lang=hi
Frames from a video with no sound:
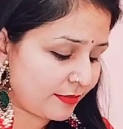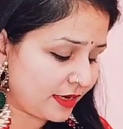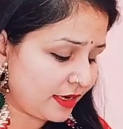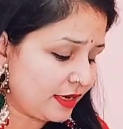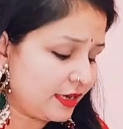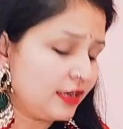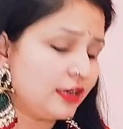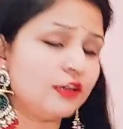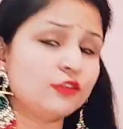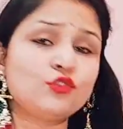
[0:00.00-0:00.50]
में
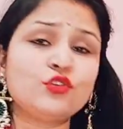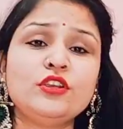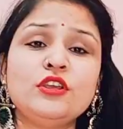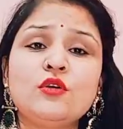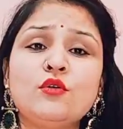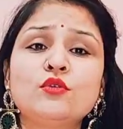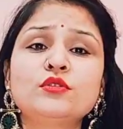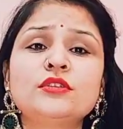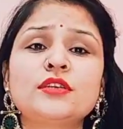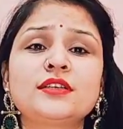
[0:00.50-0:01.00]
तो ये
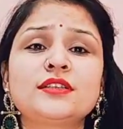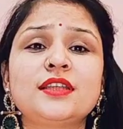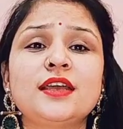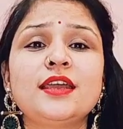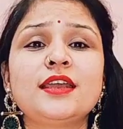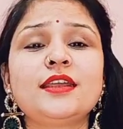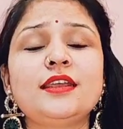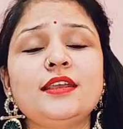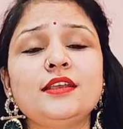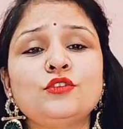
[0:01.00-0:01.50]
हो सकता
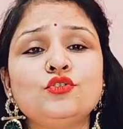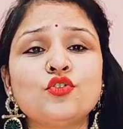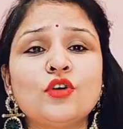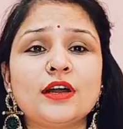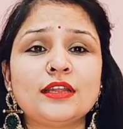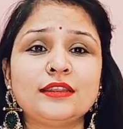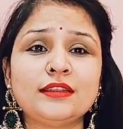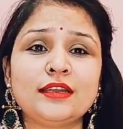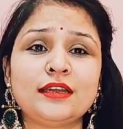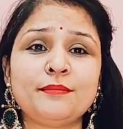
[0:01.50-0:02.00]
है कि जो
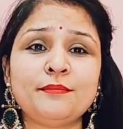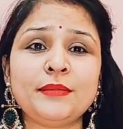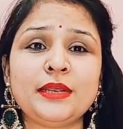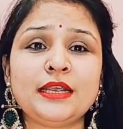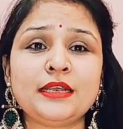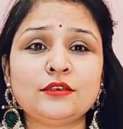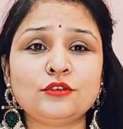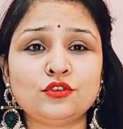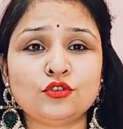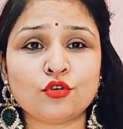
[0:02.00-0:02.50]
अंदर
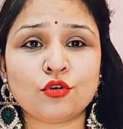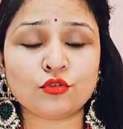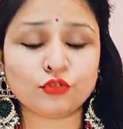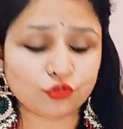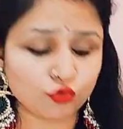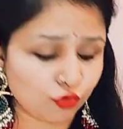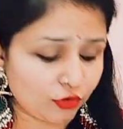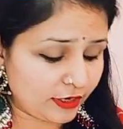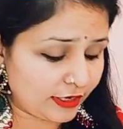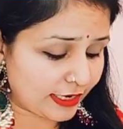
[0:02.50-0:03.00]
में जो
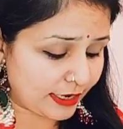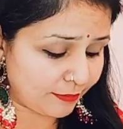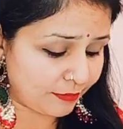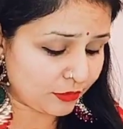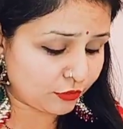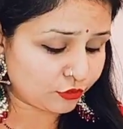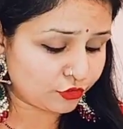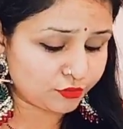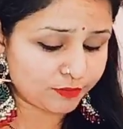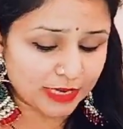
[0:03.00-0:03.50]
चोली टाइप
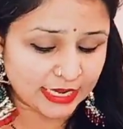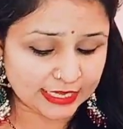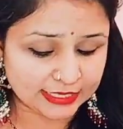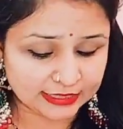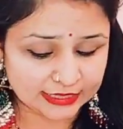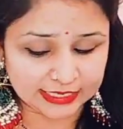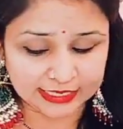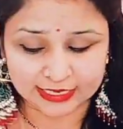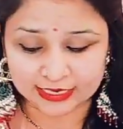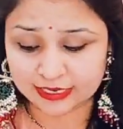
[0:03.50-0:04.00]
में कुछ
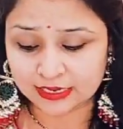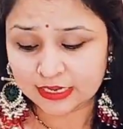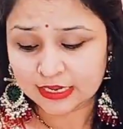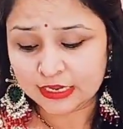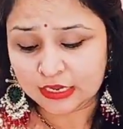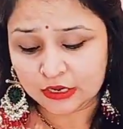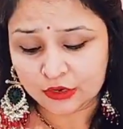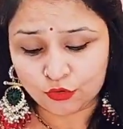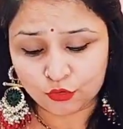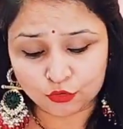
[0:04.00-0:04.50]
पहनते हैं
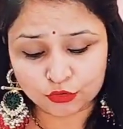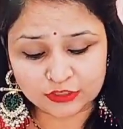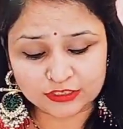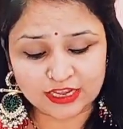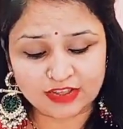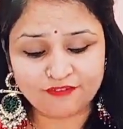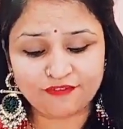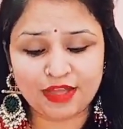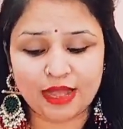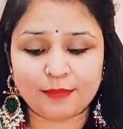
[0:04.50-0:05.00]

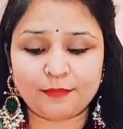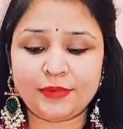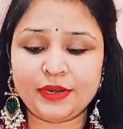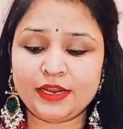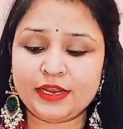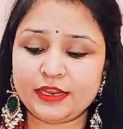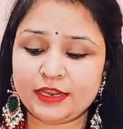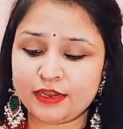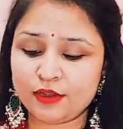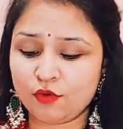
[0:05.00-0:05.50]
उसका
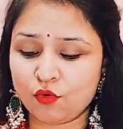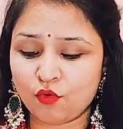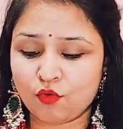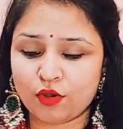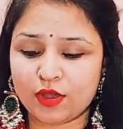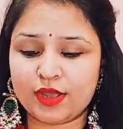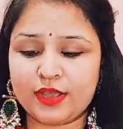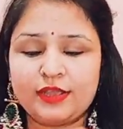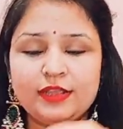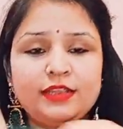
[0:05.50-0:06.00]
फैब्रिक ये
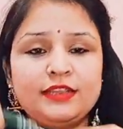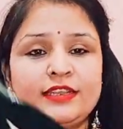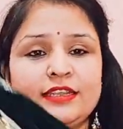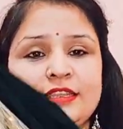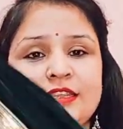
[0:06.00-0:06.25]
होगा ये